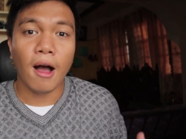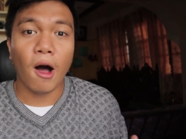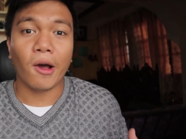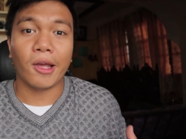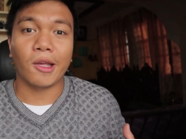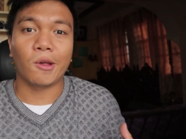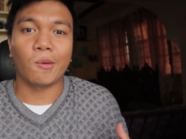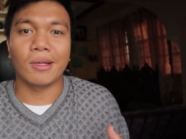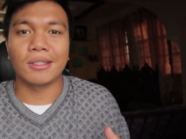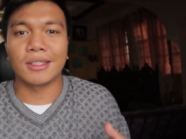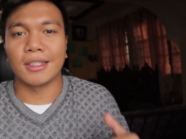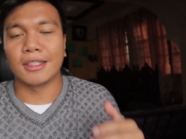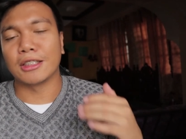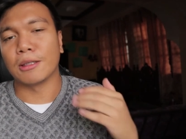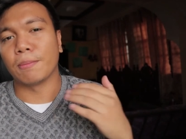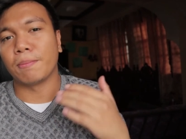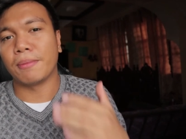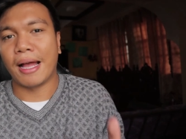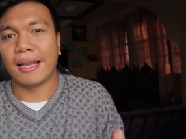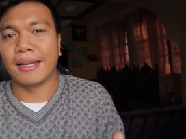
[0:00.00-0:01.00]
okay, quick change
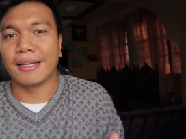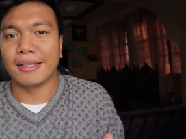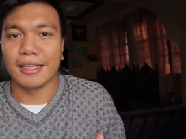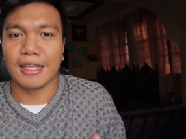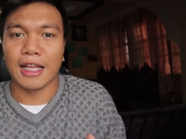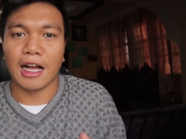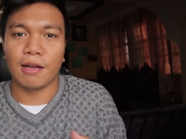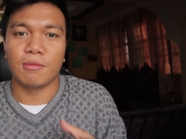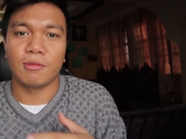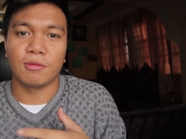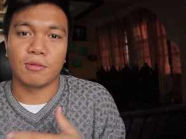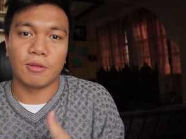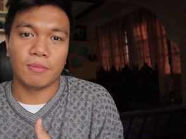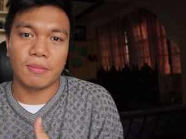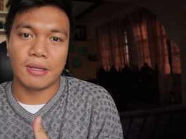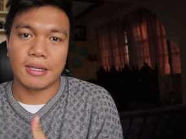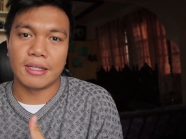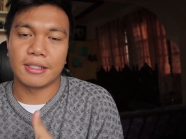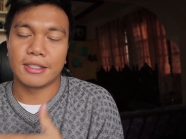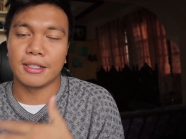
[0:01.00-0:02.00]
of plan. Hindi na kami
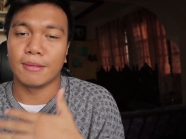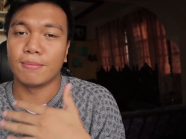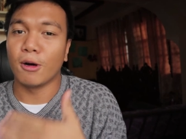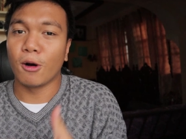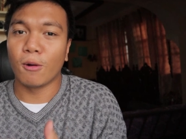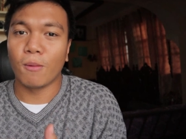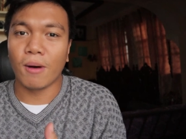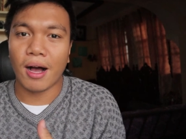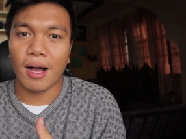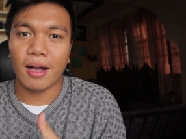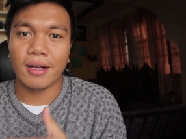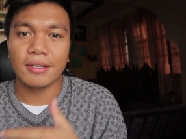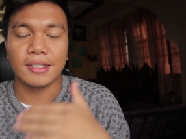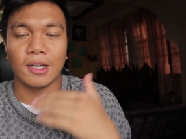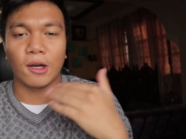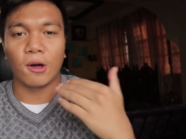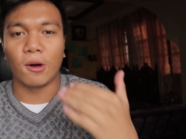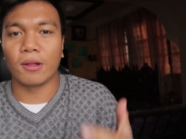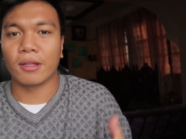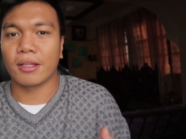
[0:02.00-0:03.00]
mag-meet sa MOA,
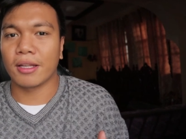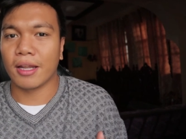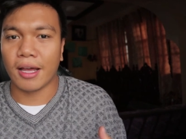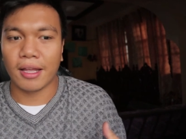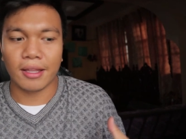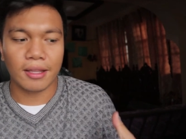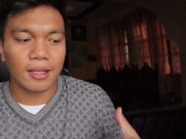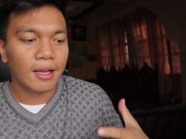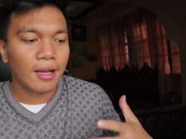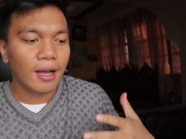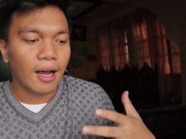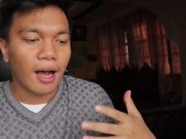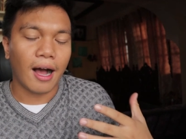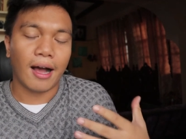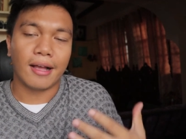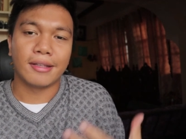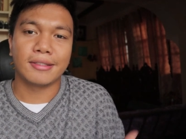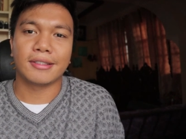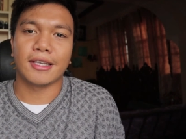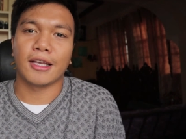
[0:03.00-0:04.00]
sa Conrad.
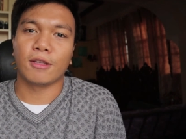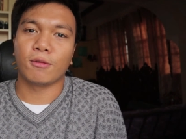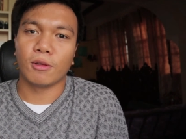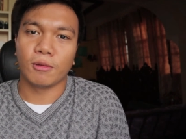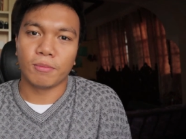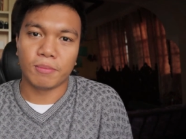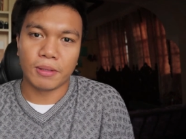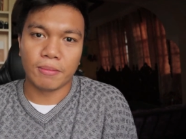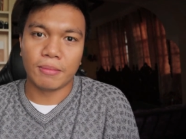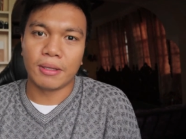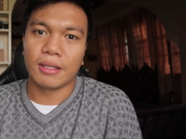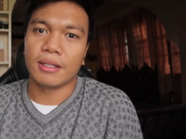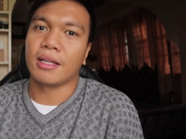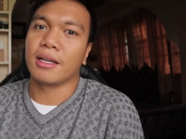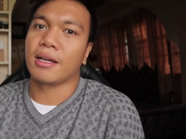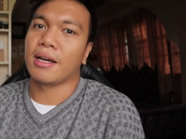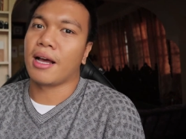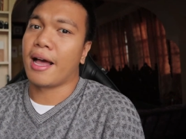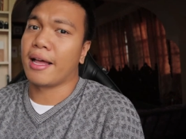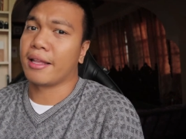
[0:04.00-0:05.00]
Uh, instead, we'll be
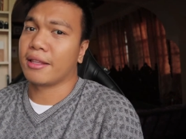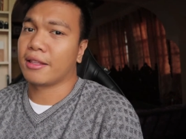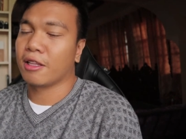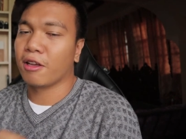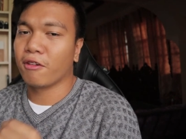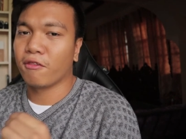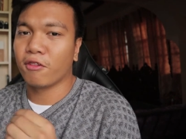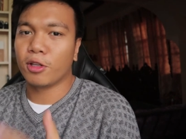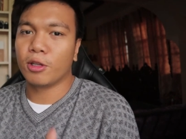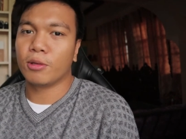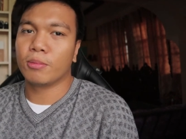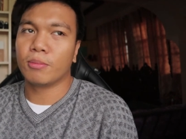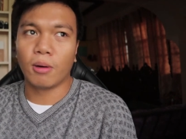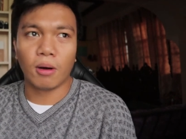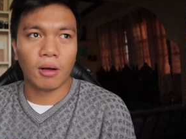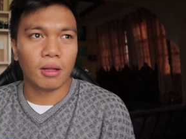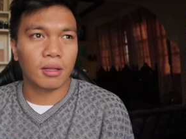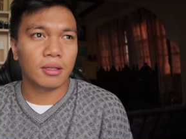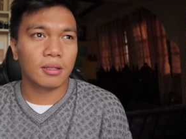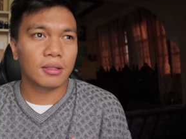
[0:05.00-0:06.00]
meeting at W
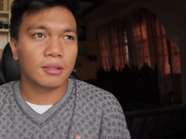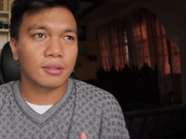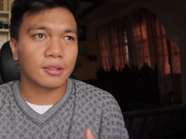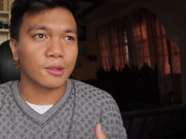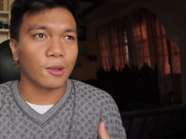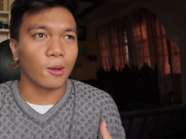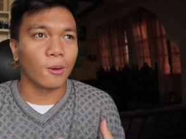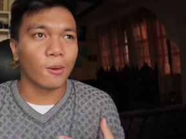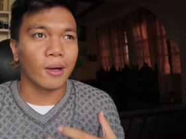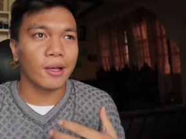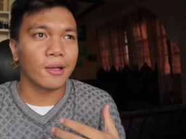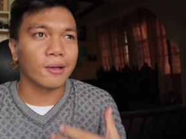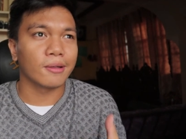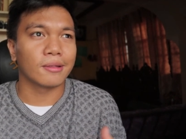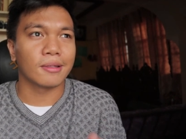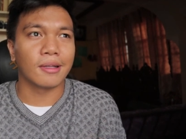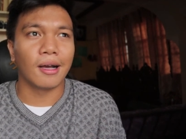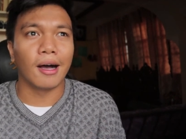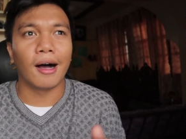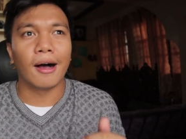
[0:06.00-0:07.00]
Mall. So,
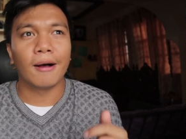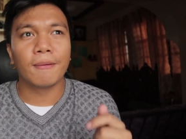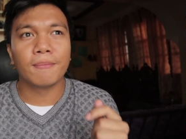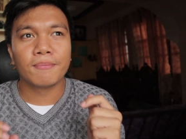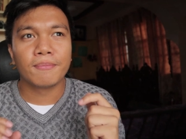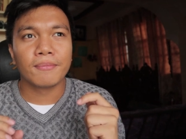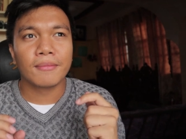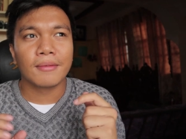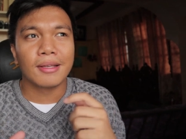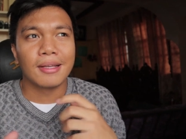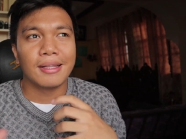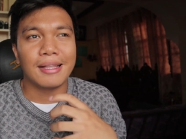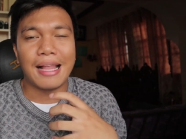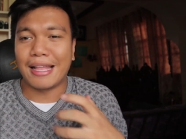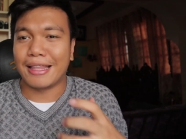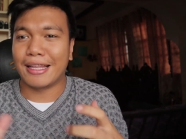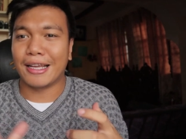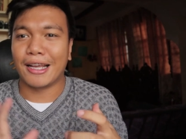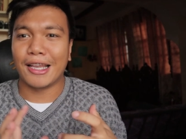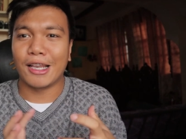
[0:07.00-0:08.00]
ayun. Uh,
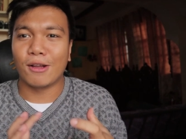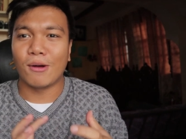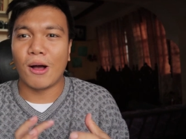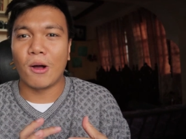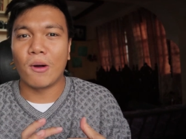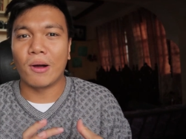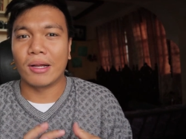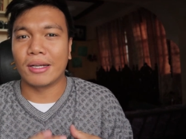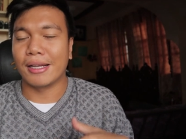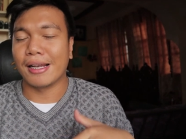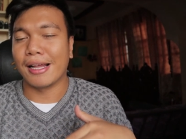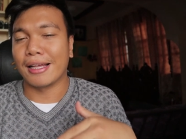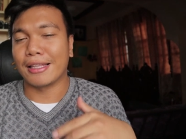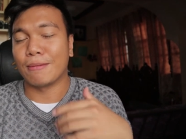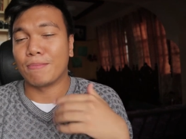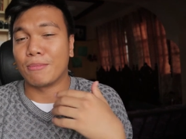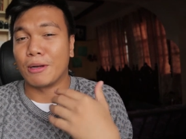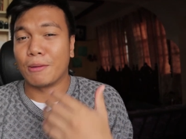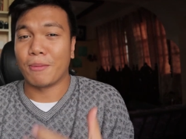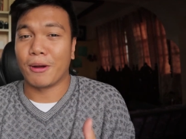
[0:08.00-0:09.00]
lahat ng ginawa ko kanila, lahat
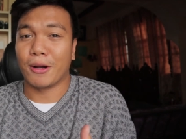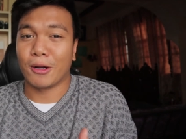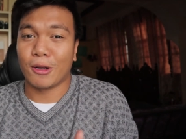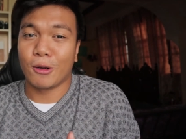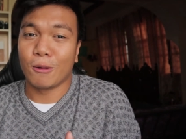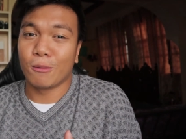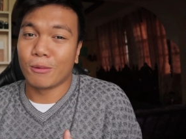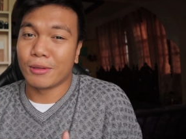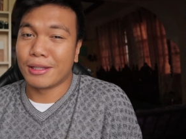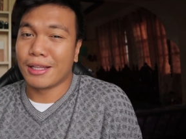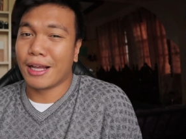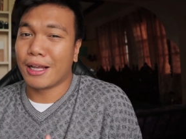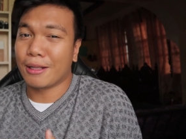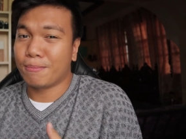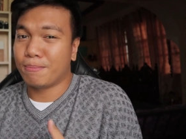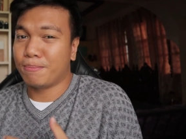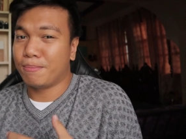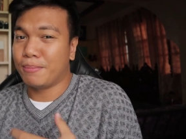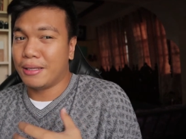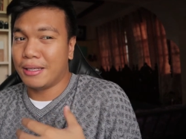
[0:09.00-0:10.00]
ng prepare ko would not
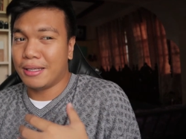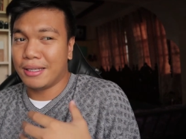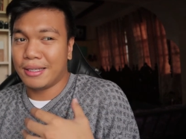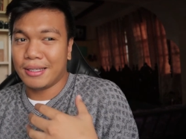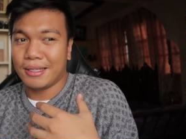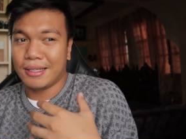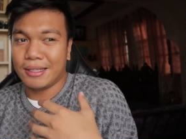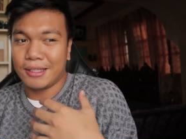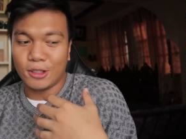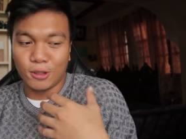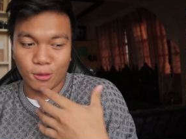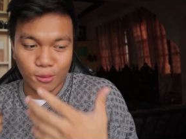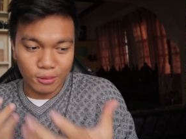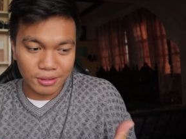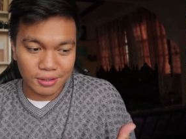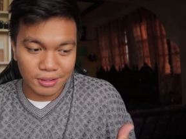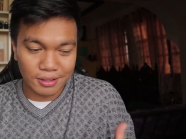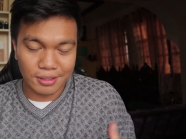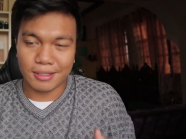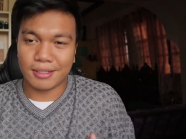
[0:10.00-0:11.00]
be
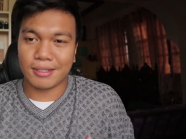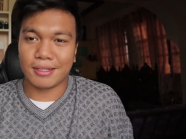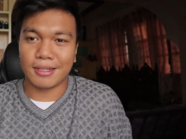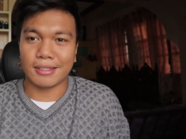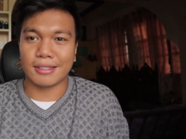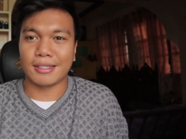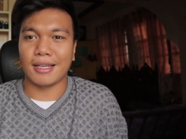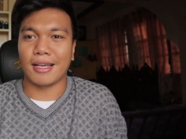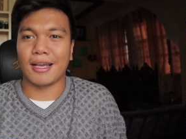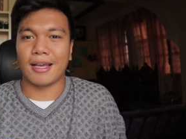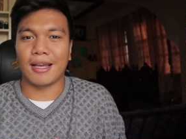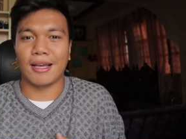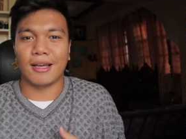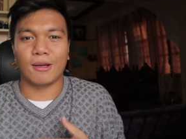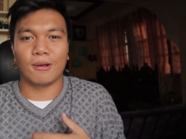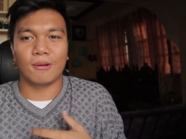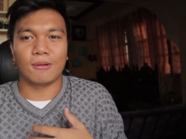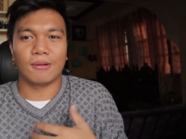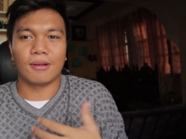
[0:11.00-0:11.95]
used. Kasi